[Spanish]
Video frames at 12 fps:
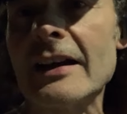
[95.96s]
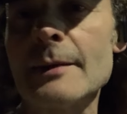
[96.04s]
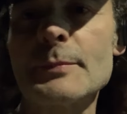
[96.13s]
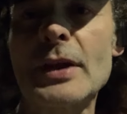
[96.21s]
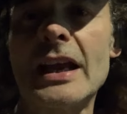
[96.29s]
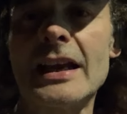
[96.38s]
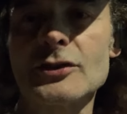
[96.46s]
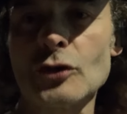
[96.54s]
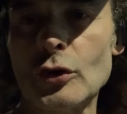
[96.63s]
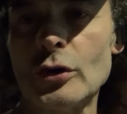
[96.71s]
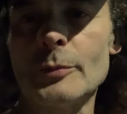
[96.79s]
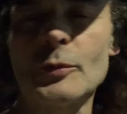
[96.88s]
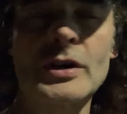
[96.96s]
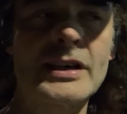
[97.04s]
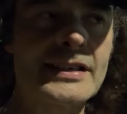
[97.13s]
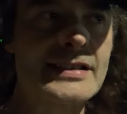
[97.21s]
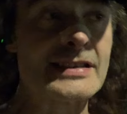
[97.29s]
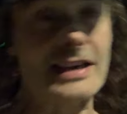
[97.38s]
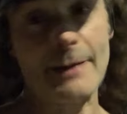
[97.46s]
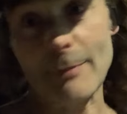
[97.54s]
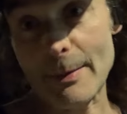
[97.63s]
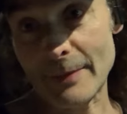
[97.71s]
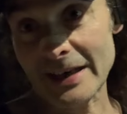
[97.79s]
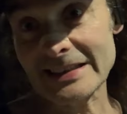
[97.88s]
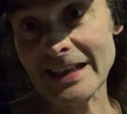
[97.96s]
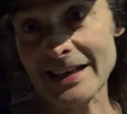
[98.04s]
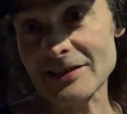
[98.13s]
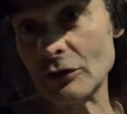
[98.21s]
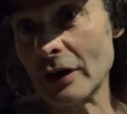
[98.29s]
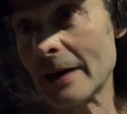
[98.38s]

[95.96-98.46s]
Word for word: del pie, todo, pues las bambas estas ya las tengo que